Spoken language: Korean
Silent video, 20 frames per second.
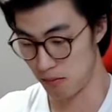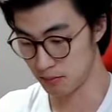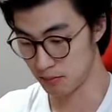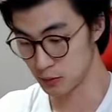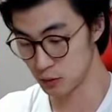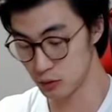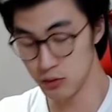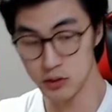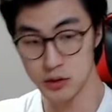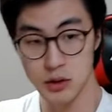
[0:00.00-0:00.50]

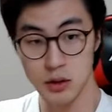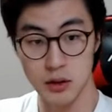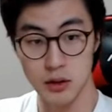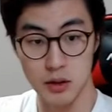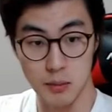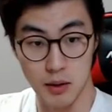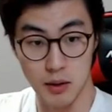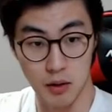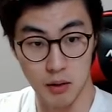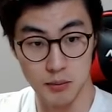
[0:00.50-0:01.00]
수용체가
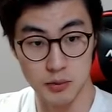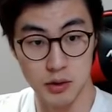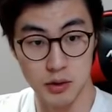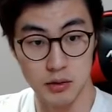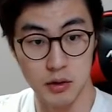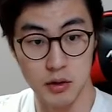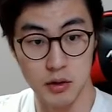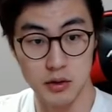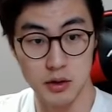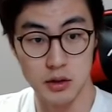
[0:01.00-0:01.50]
엄청
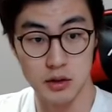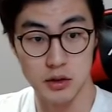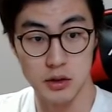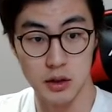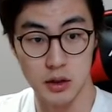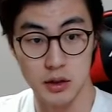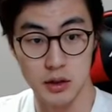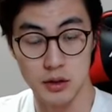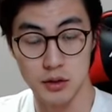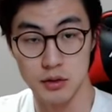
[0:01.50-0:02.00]
떨어져 있는
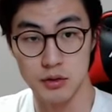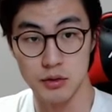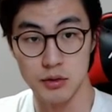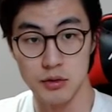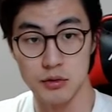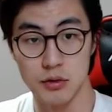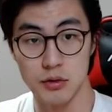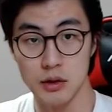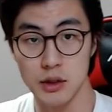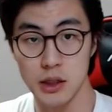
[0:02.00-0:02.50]
상태에서
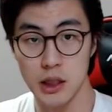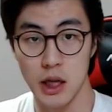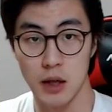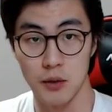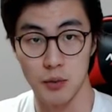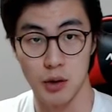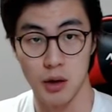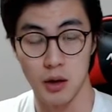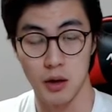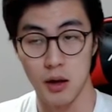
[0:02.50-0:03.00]
근육 성장이 안
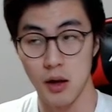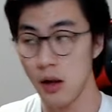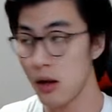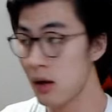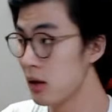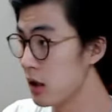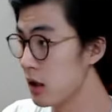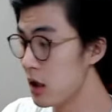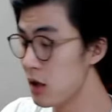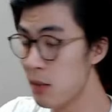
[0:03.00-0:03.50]
돼요.
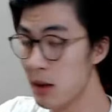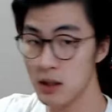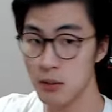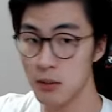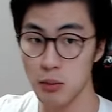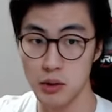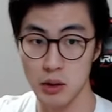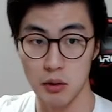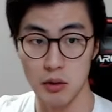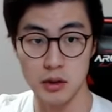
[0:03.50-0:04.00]

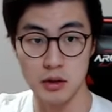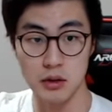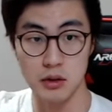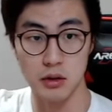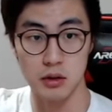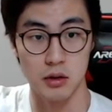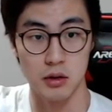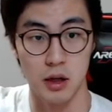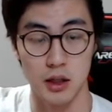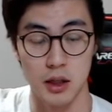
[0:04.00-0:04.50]
일반인보다 훨씬 더
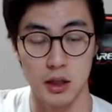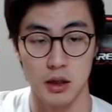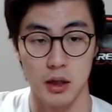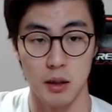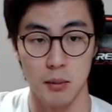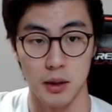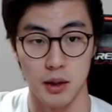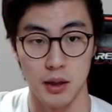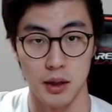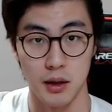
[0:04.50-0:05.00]
저하됐단
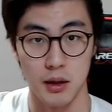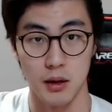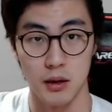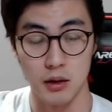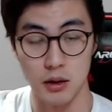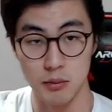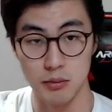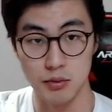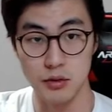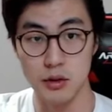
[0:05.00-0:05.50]
말이에요.
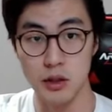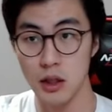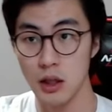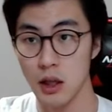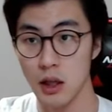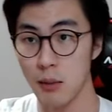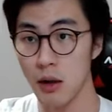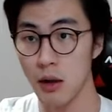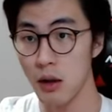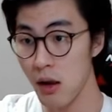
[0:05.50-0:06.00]
그러니까 무슨
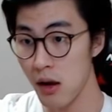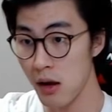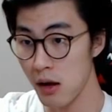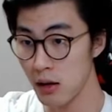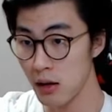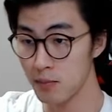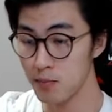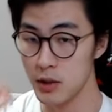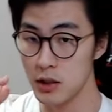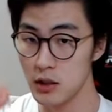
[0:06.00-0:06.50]
얘기냐면
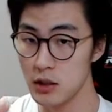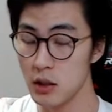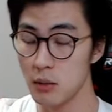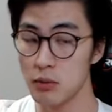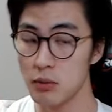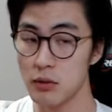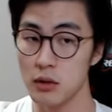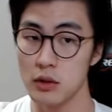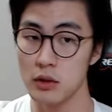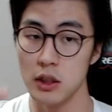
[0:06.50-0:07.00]

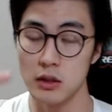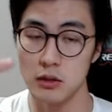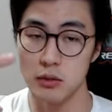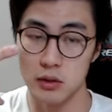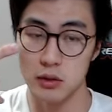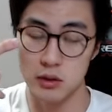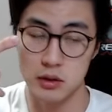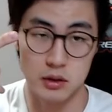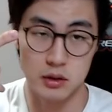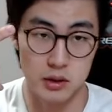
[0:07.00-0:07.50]
이제부터 테스토,
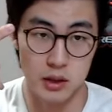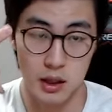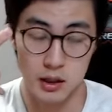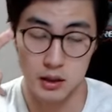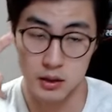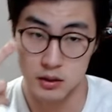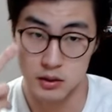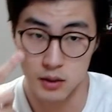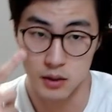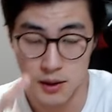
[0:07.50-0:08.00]

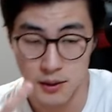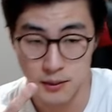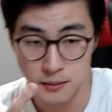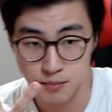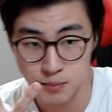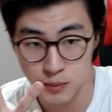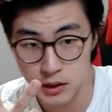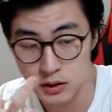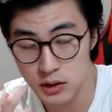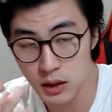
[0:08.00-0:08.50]
그러니까
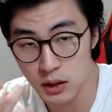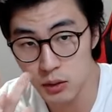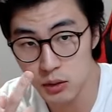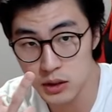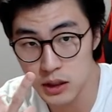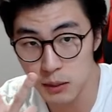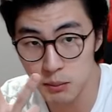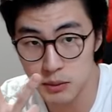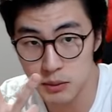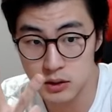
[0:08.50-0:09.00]
스테로이드
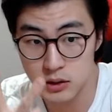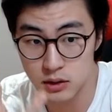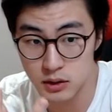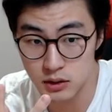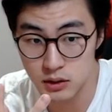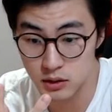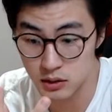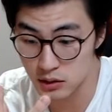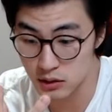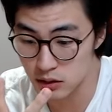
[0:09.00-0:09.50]
한번
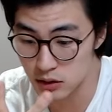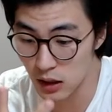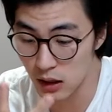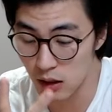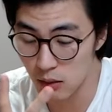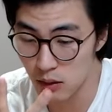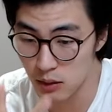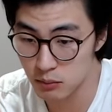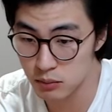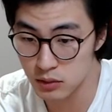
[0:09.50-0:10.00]
쓴 그
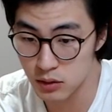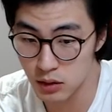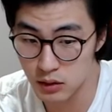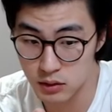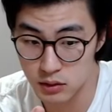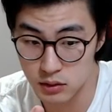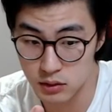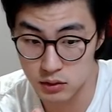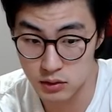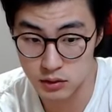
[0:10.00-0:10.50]
상황부터는
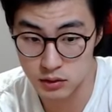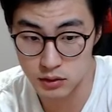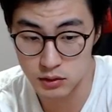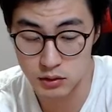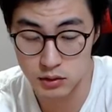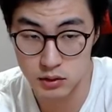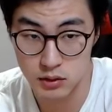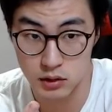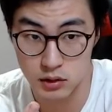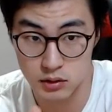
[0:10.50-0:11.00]
근육
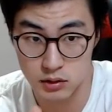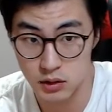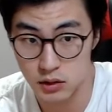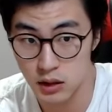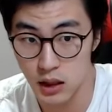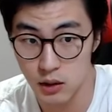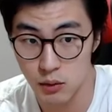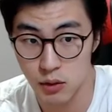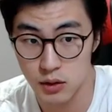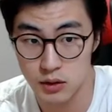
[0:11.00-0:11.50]
성장을
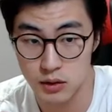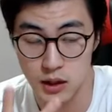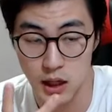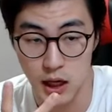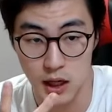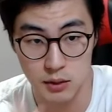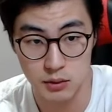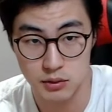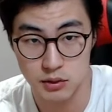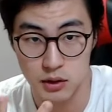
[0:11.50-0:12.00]
하기 위해서는
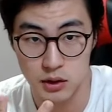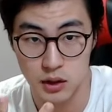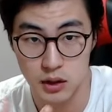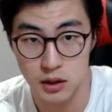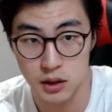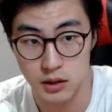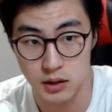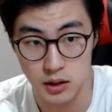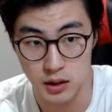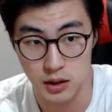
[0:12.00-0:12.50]
계속 써야
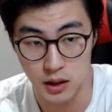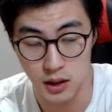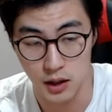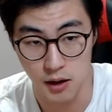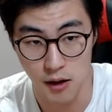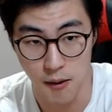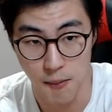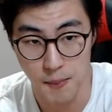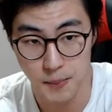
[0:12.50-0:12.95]
된다는 얘기예요.